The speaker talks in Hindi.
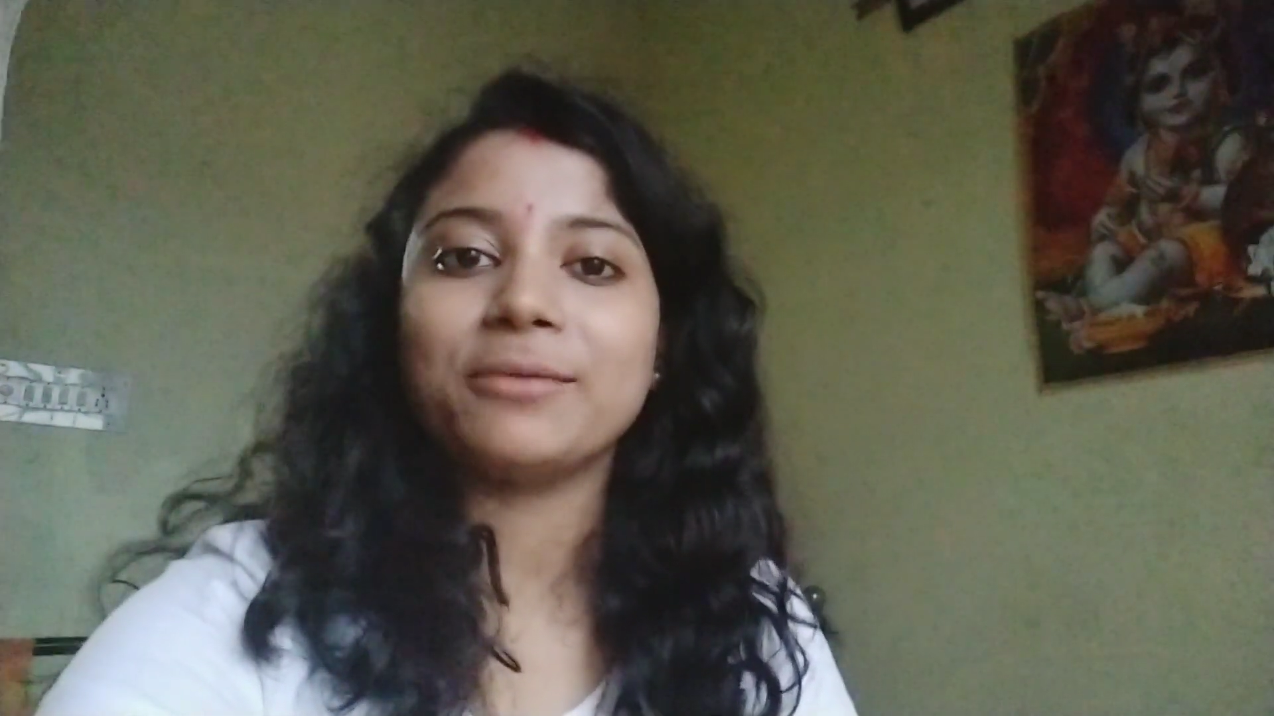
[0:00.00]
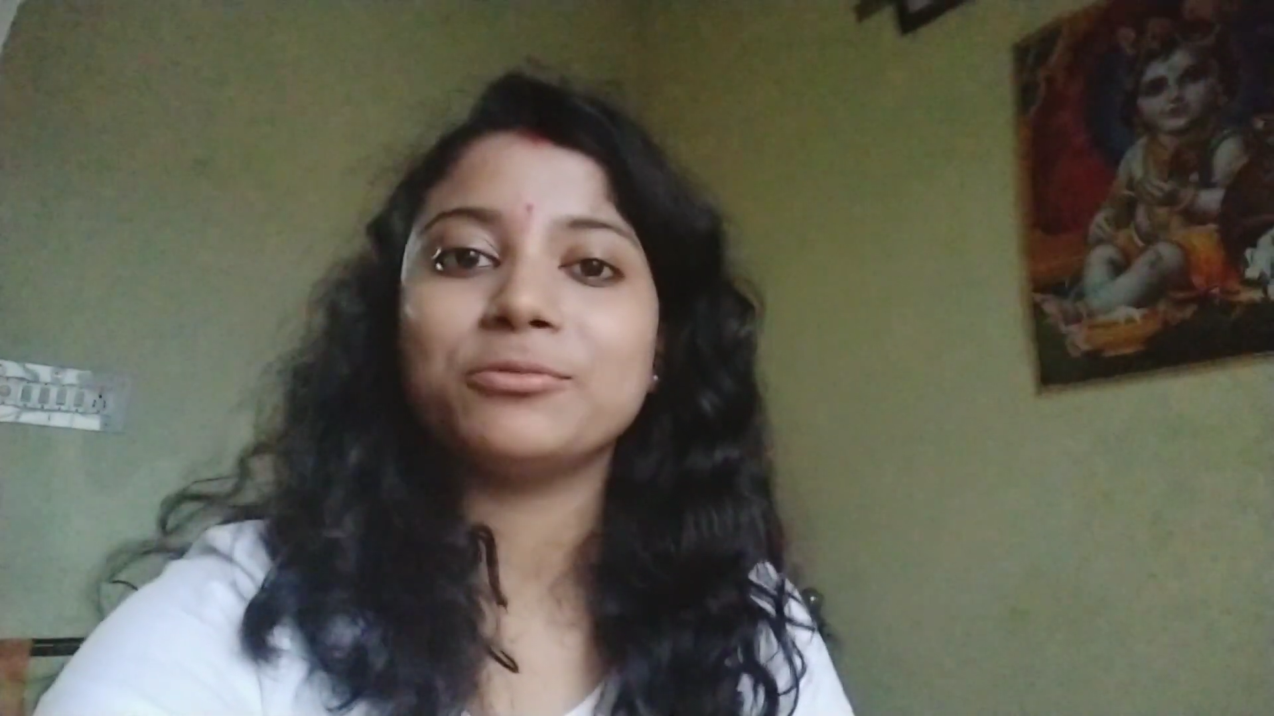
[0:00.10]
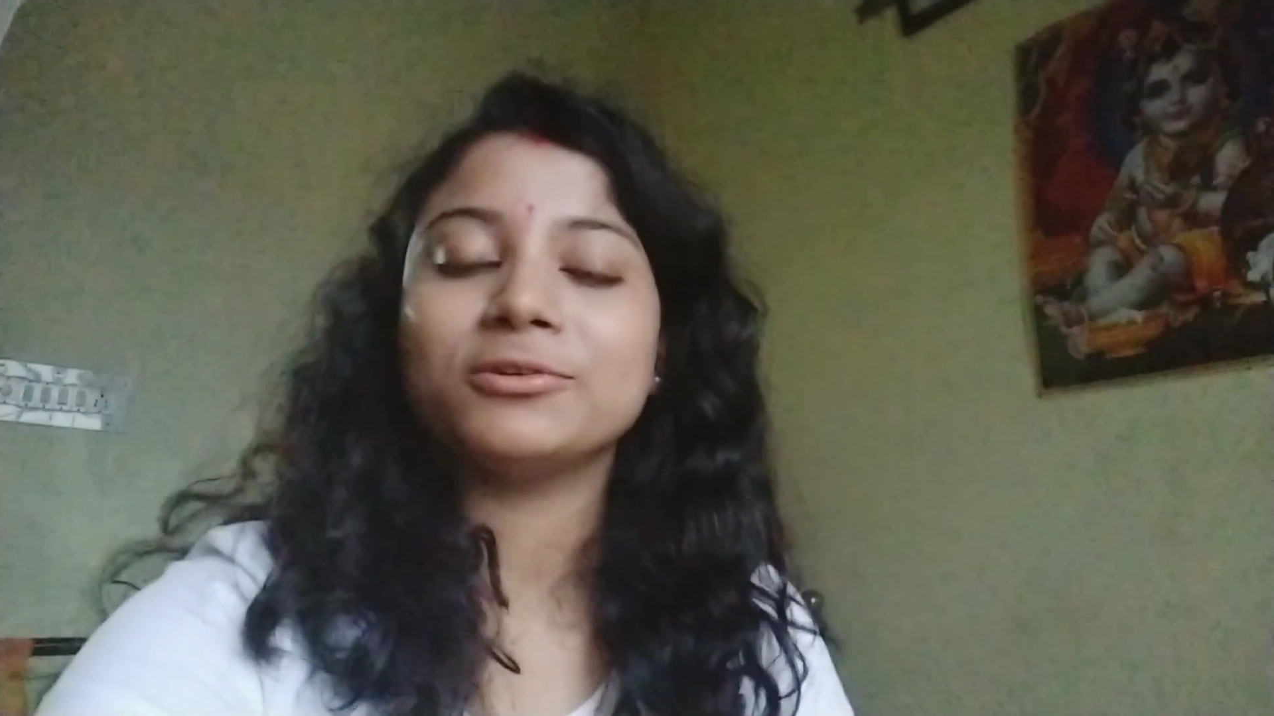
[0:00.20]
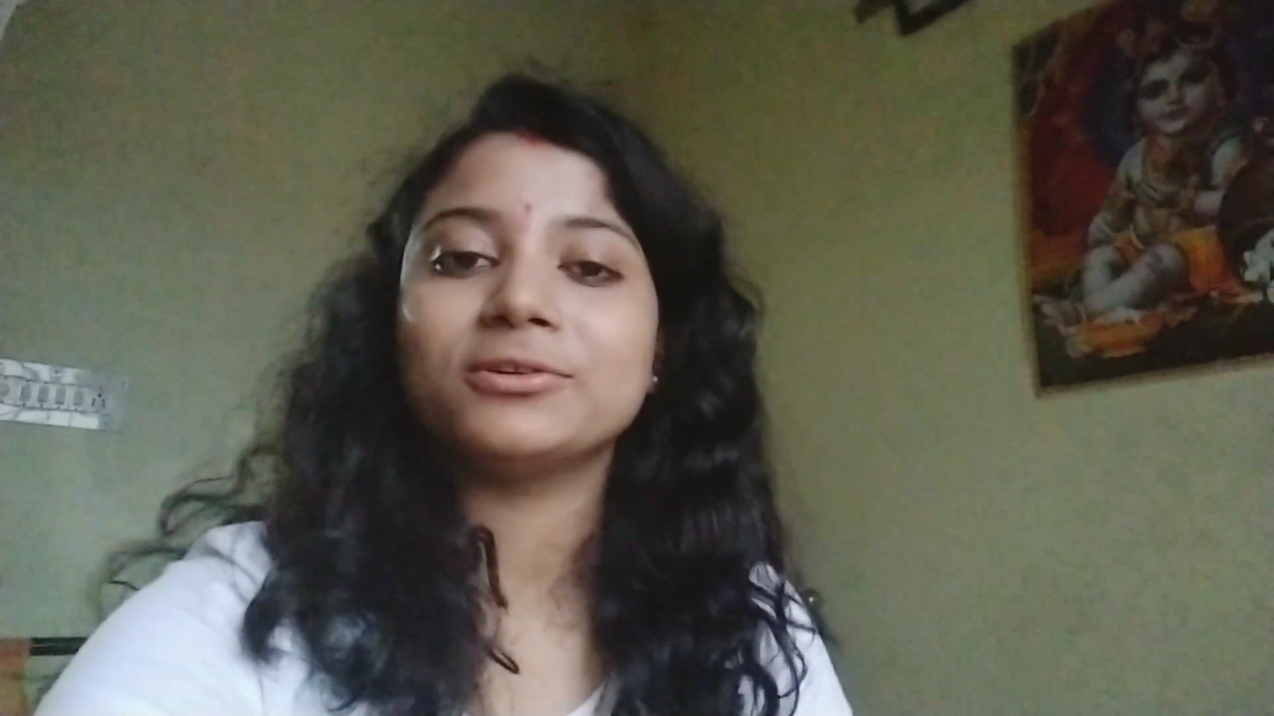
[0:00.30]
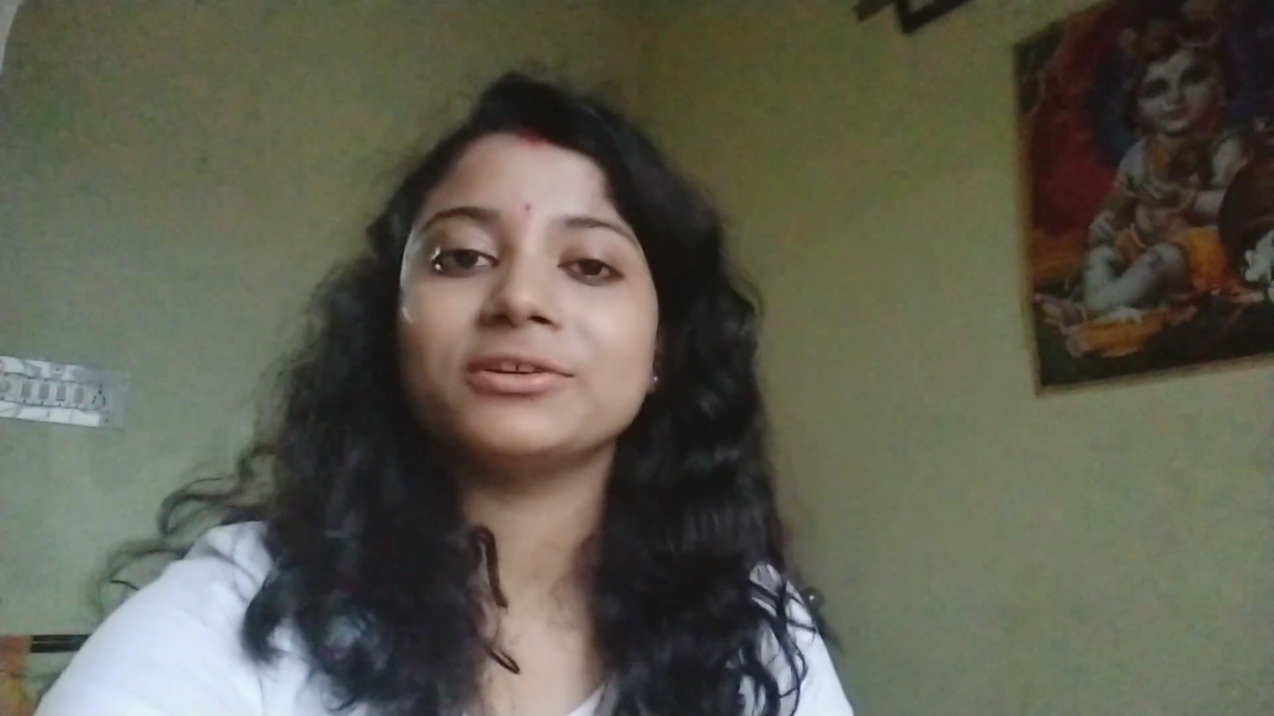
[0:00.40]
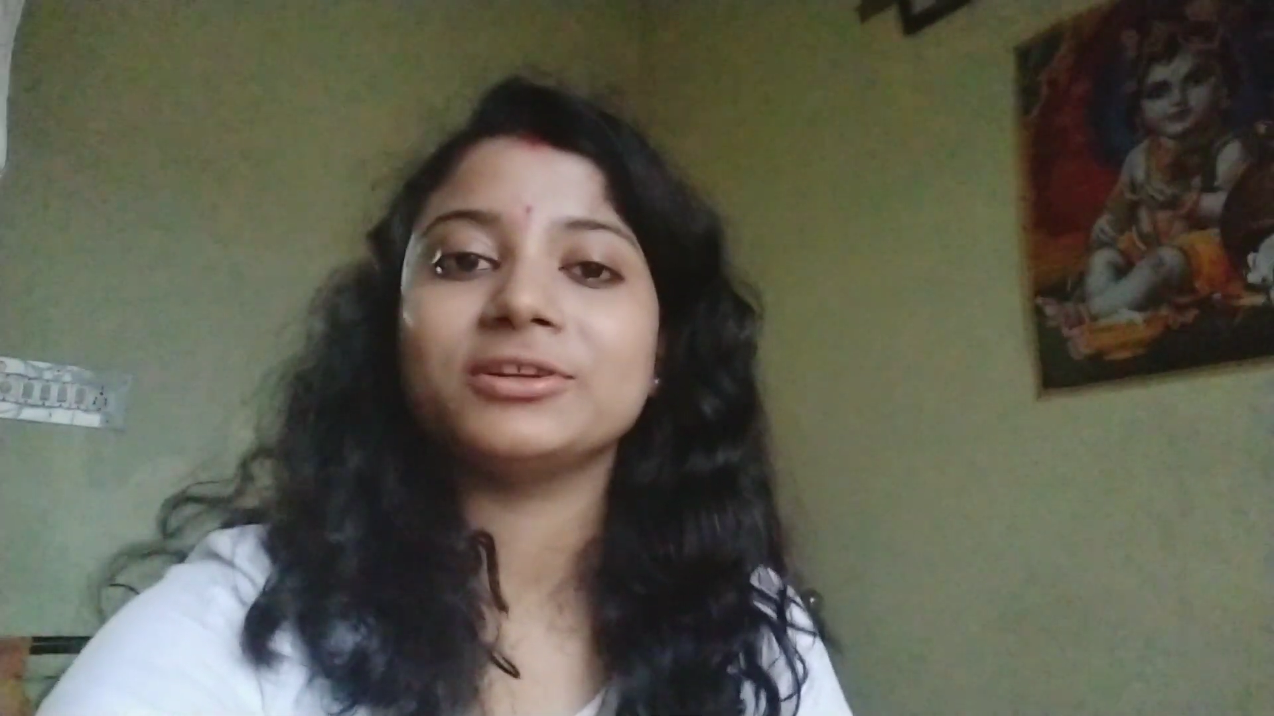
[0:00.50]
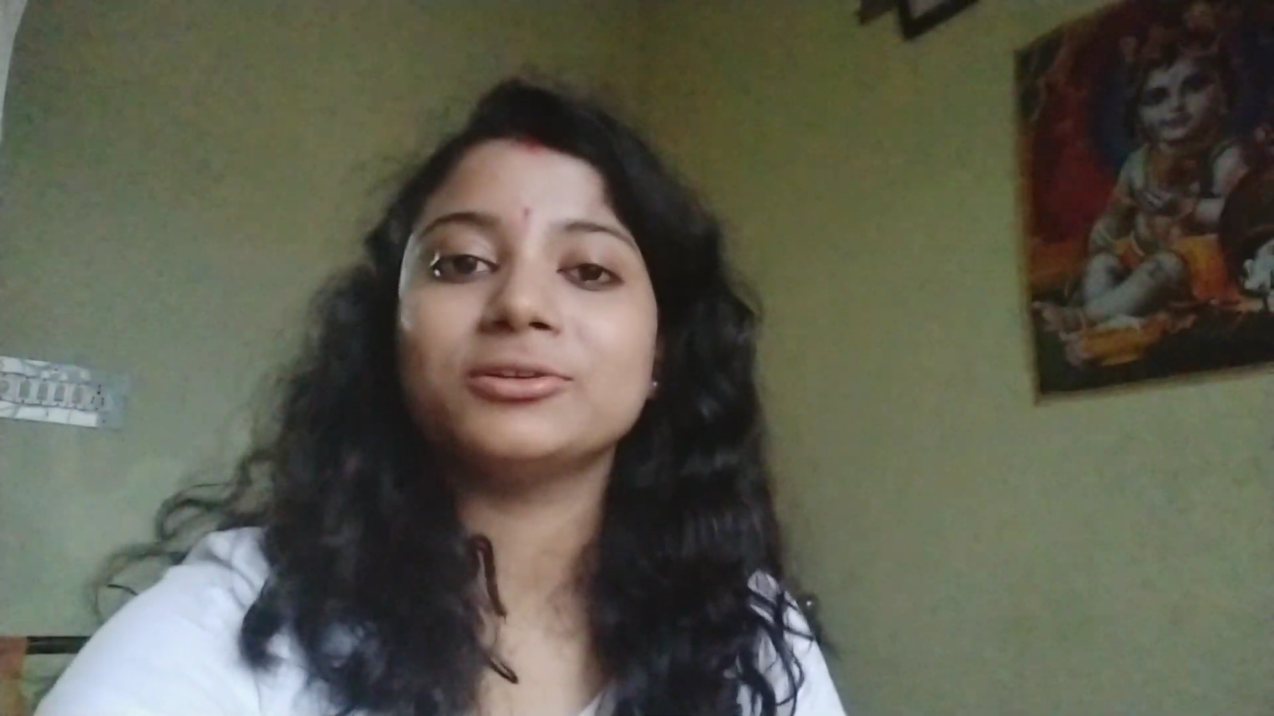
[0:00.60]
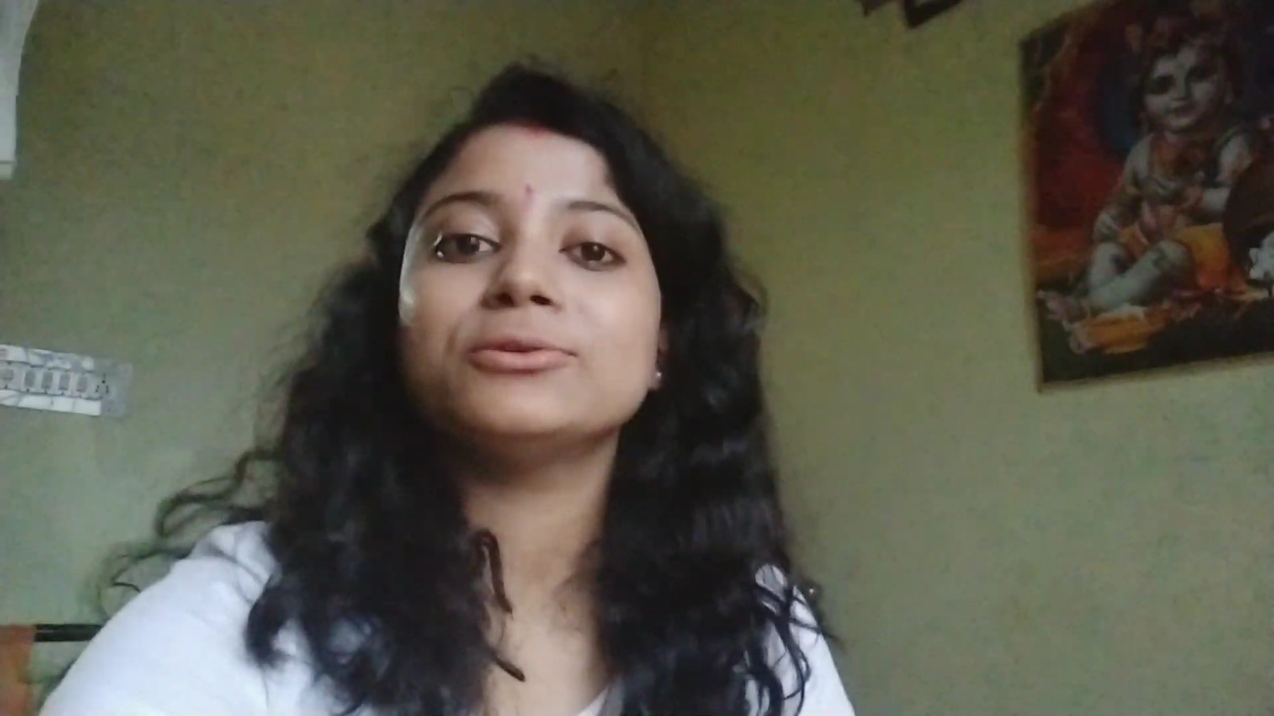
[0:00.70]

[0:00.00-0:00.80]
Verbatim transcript: आप लोग